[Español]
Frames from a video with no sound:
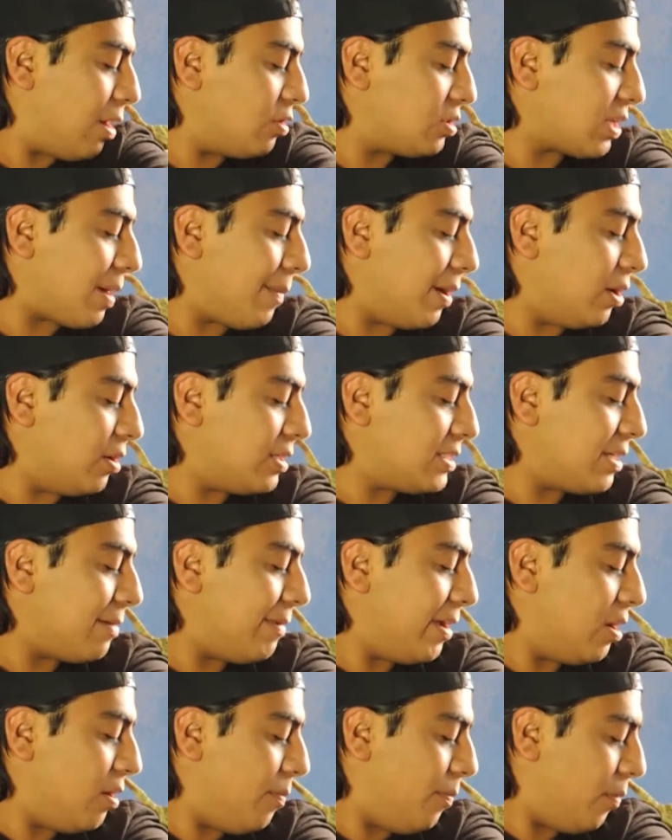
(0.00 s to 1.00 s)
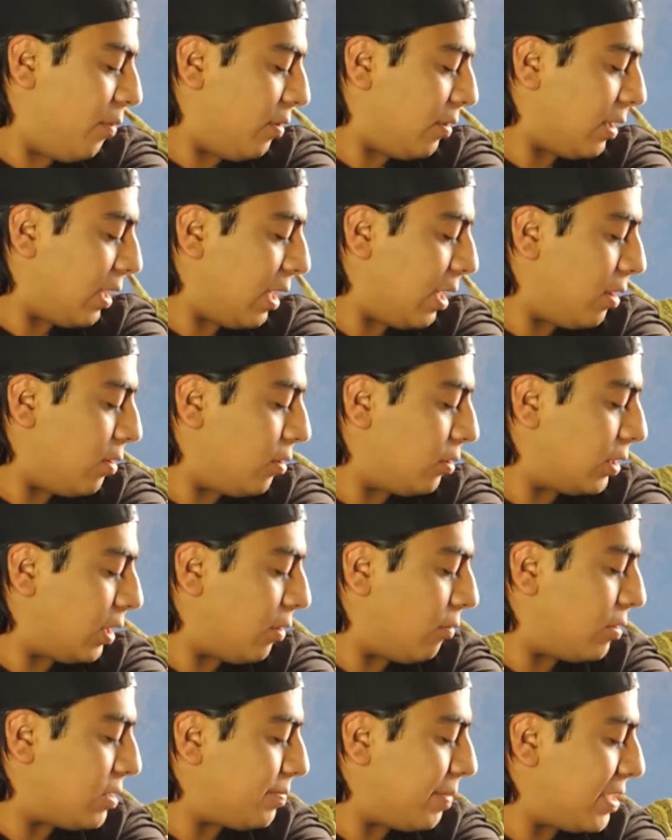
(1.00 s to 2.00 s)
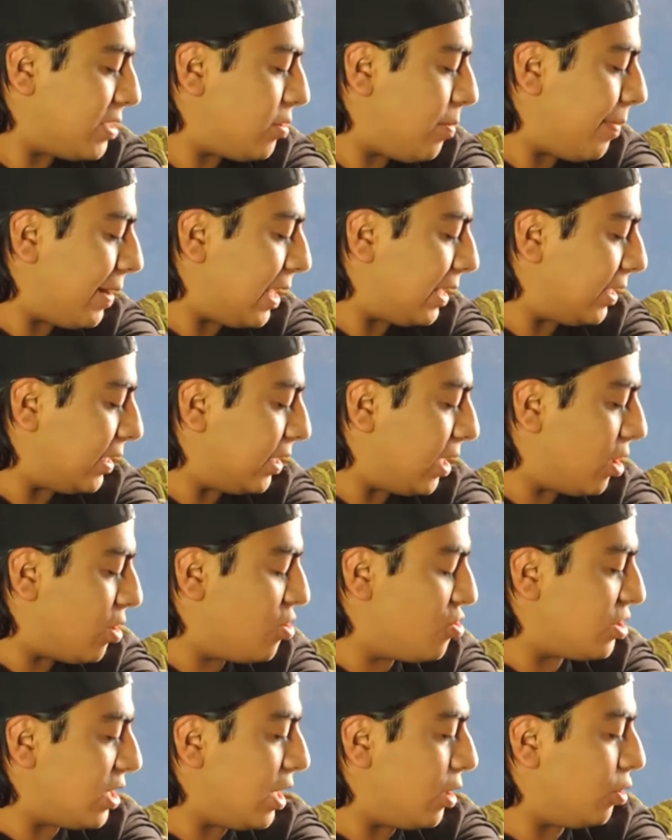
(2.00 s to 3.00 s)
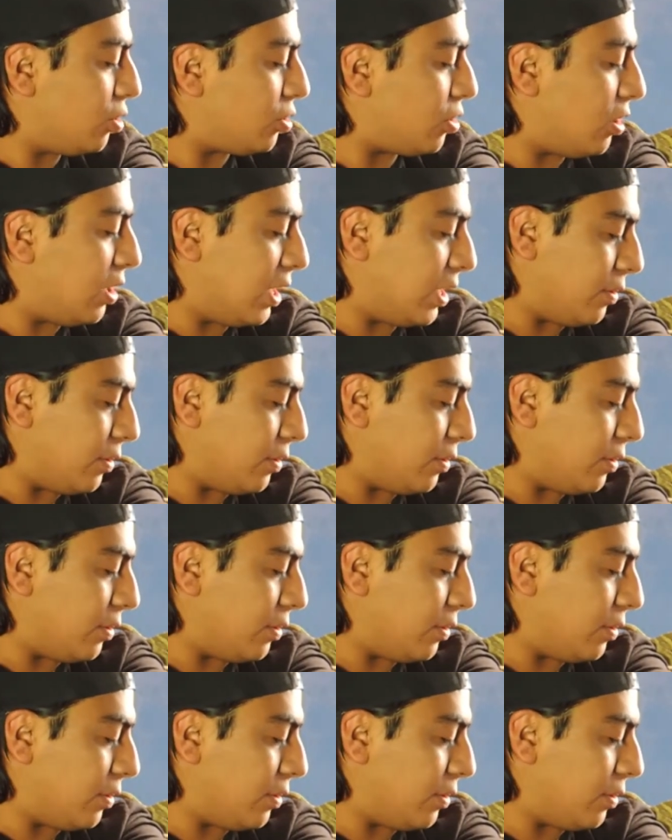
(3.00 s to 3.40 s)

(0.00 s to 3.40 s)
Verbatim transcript: a los camaleones de velo porque no tengo espacio para tenerlos en otro